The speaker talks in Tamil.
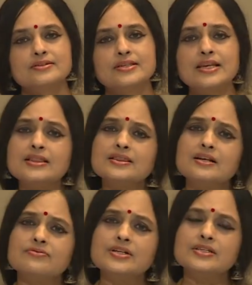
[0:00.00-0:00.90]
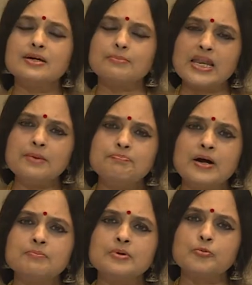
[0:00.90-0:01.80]
நிலத்தில் வீழ்ந்த
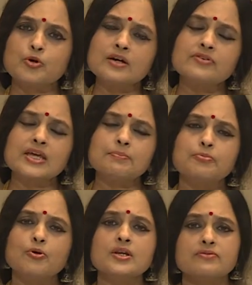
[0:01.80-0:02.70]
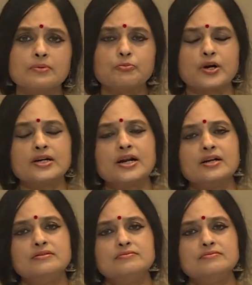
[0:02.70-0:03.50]
மலைப்பாம்பு புரள்வதைப் போல் இவள் புரண்டாள்